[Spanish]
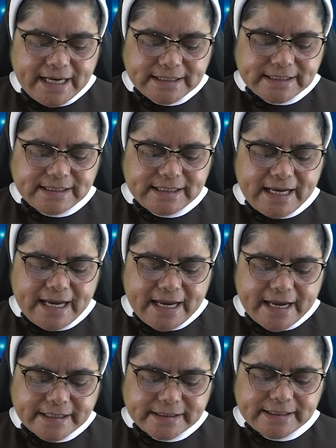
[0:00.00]

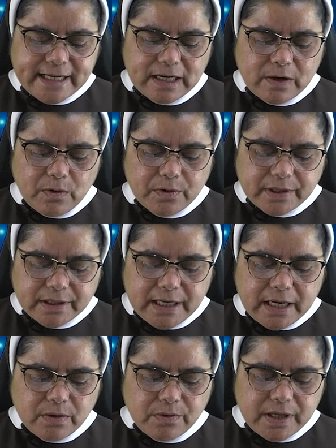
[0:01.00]
Este es el
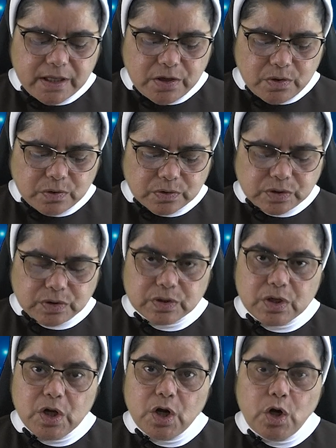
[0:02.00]
Cordero de Dios.
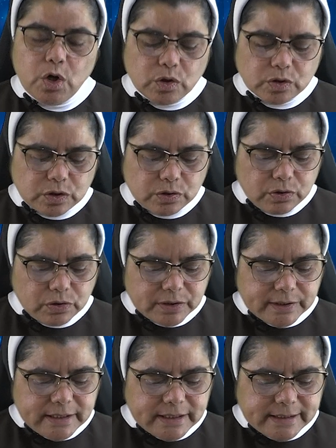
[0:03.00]
Los
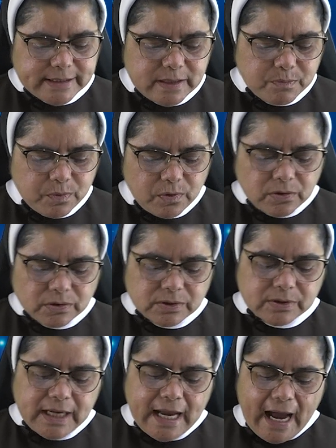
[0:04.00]
dos
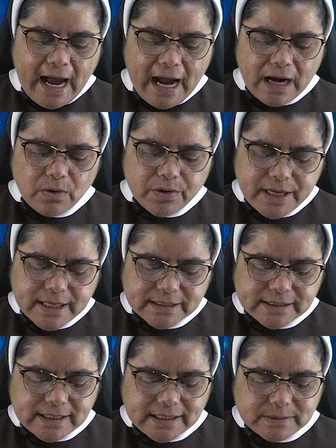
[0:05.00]
discípulos al oír
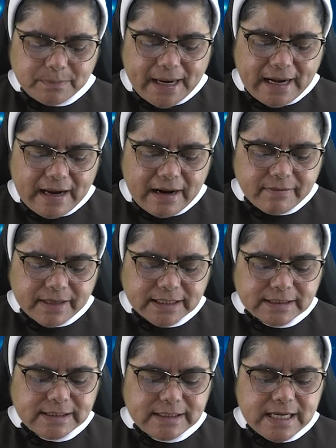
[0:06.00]
estas
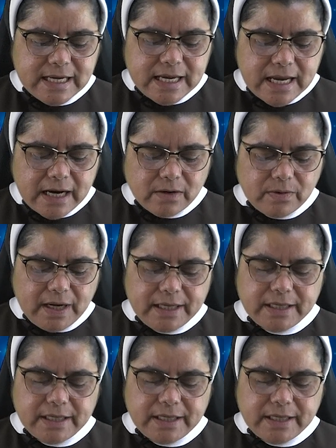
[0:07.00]
palabras, siguieron a